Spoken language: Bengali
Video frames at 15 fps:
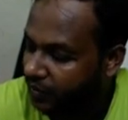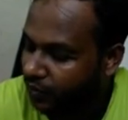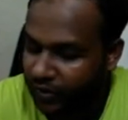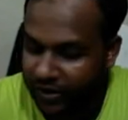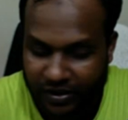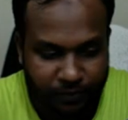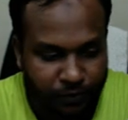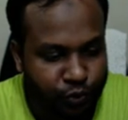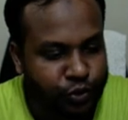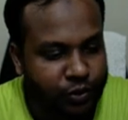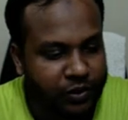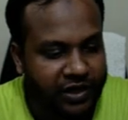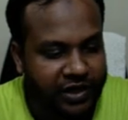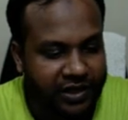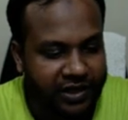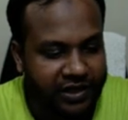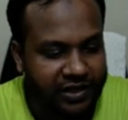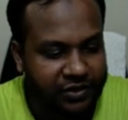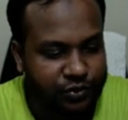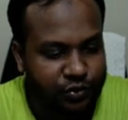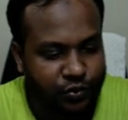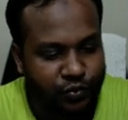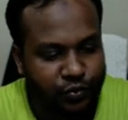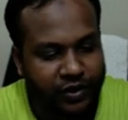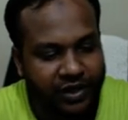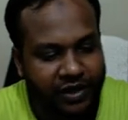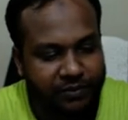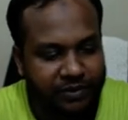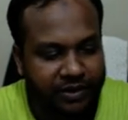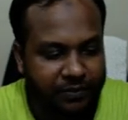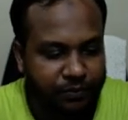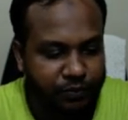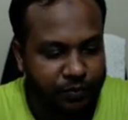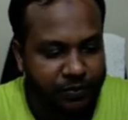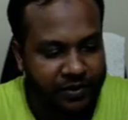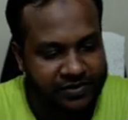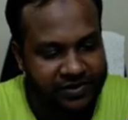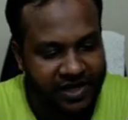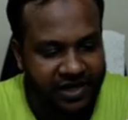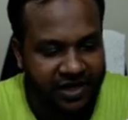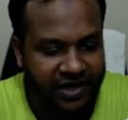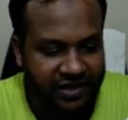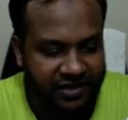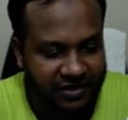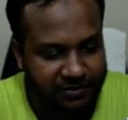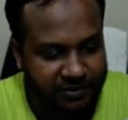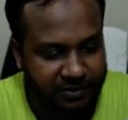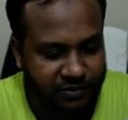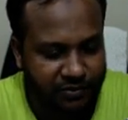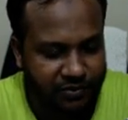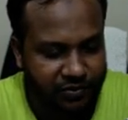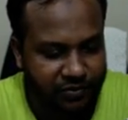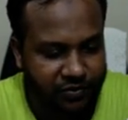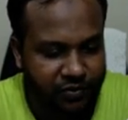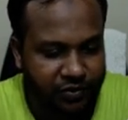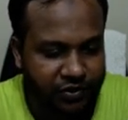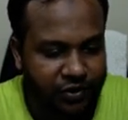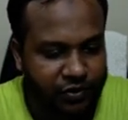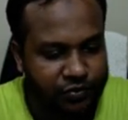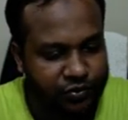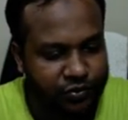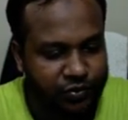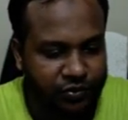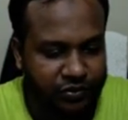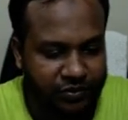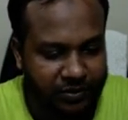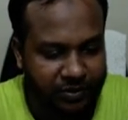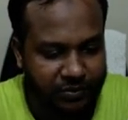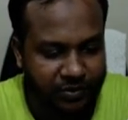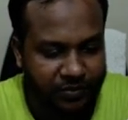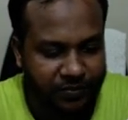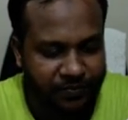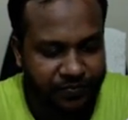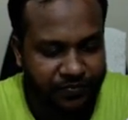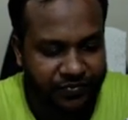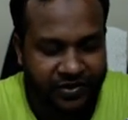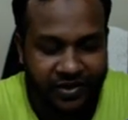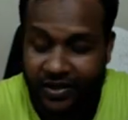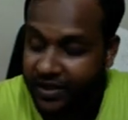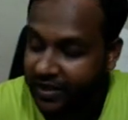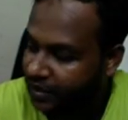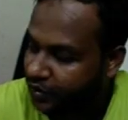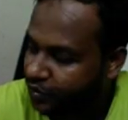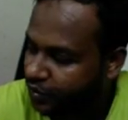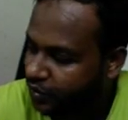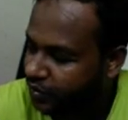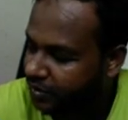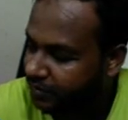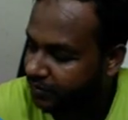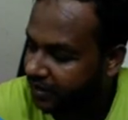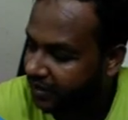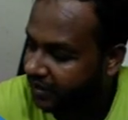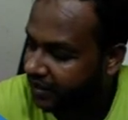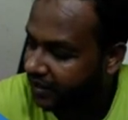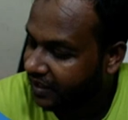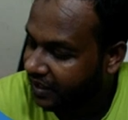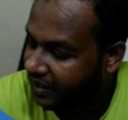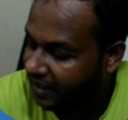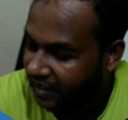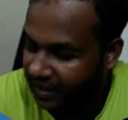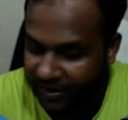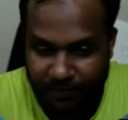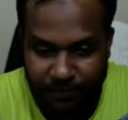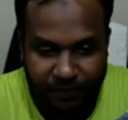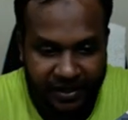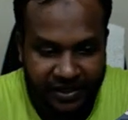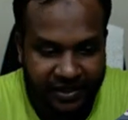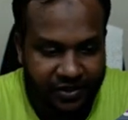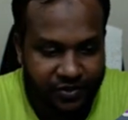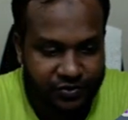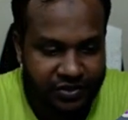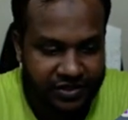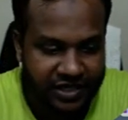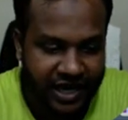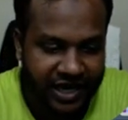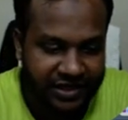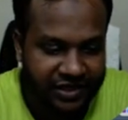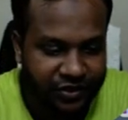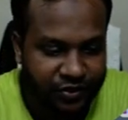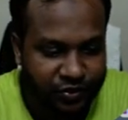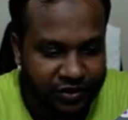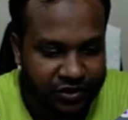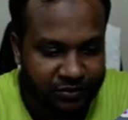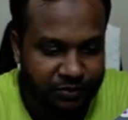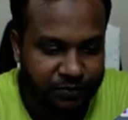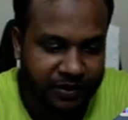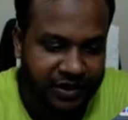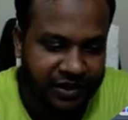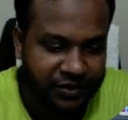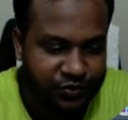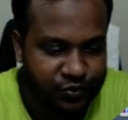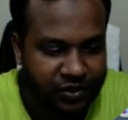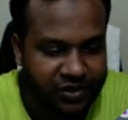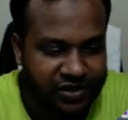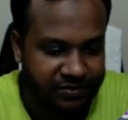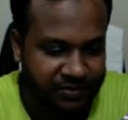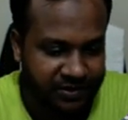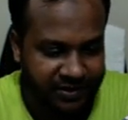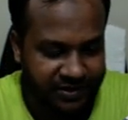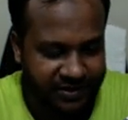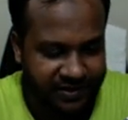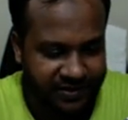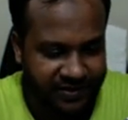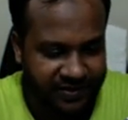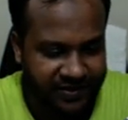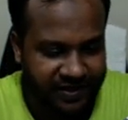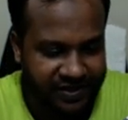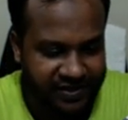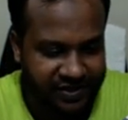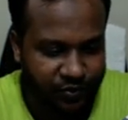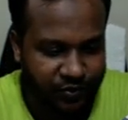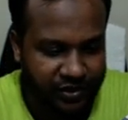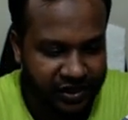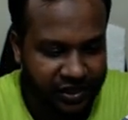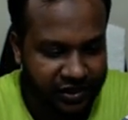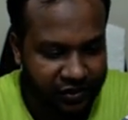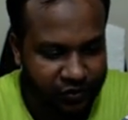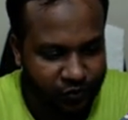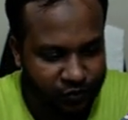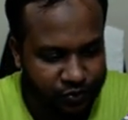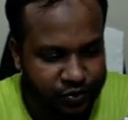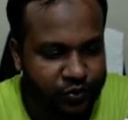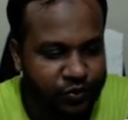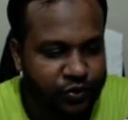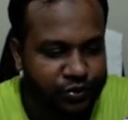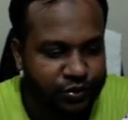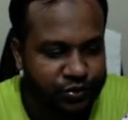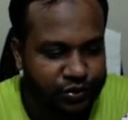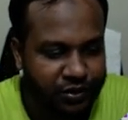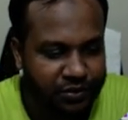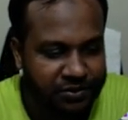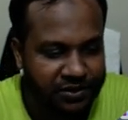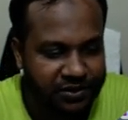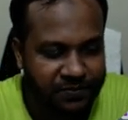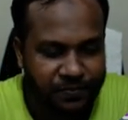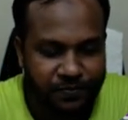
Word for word: কোনো একটা বোতলে রাখি তখন ওইটাকে আমি প্রপার জায়গায় রাখতে পারবো নিয়ন্ত্রণ করতে পারবো কিন্তু যখন আমি পানিকে হচ্ছে যে হাত দিয়ে ধরে যাবো পানি কি চলে যাবে ঠিক আছে ওটাকে একটা কৌশল করে ধরতে হবে